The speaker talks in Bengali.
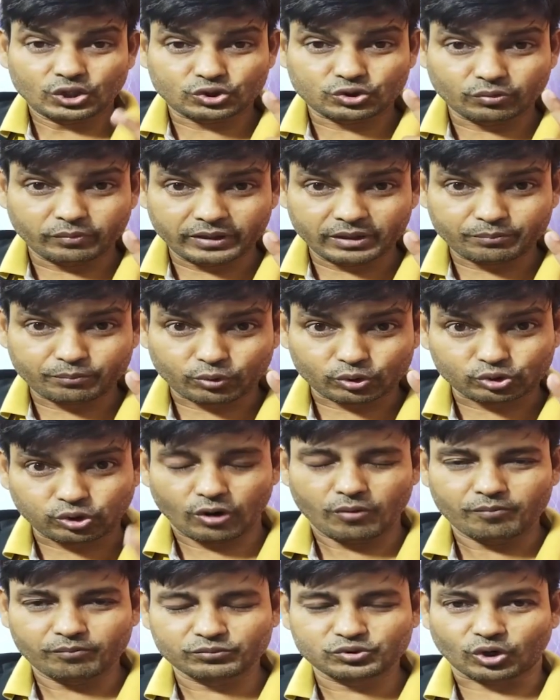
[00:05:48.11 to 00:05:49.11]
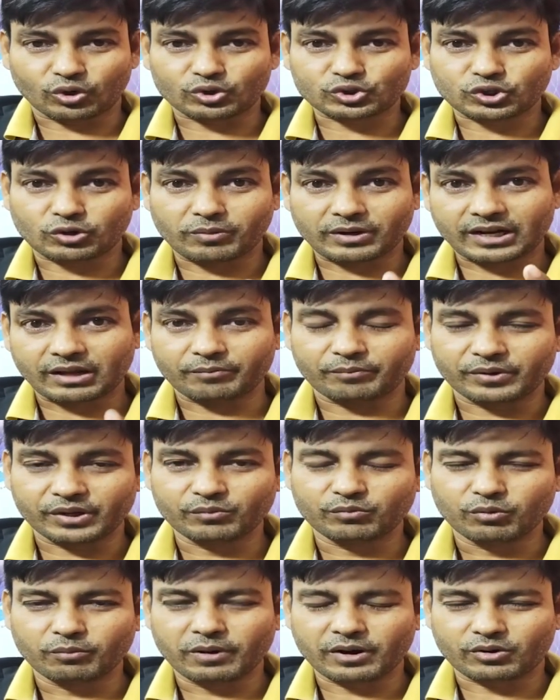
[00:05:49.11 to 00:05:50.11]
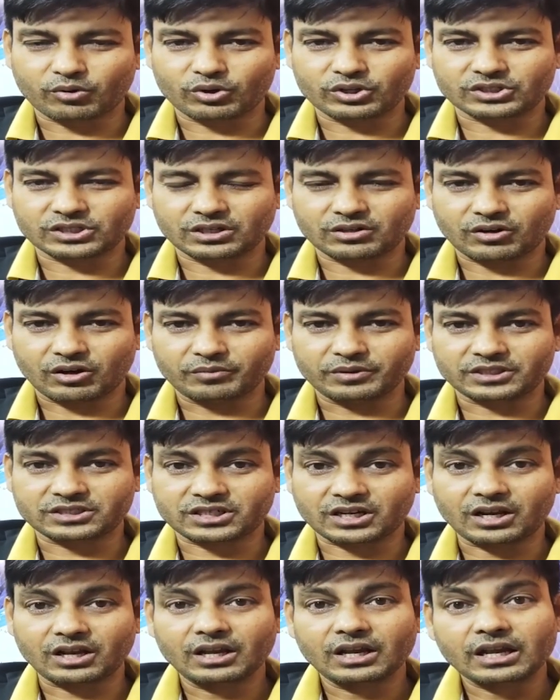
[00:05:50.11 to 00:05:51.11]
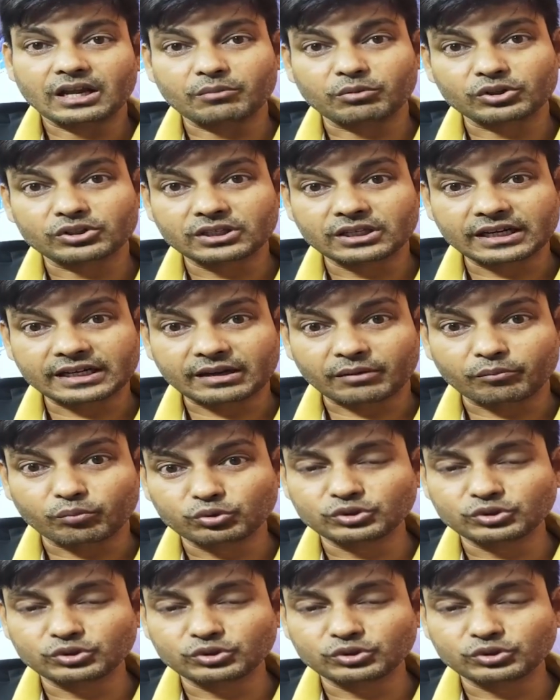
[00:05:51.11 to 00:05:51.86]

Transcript: শুভে প্রথম জনসভাটা বীরভূমে করেছেন অমিত শাহ এবং তিনি এটা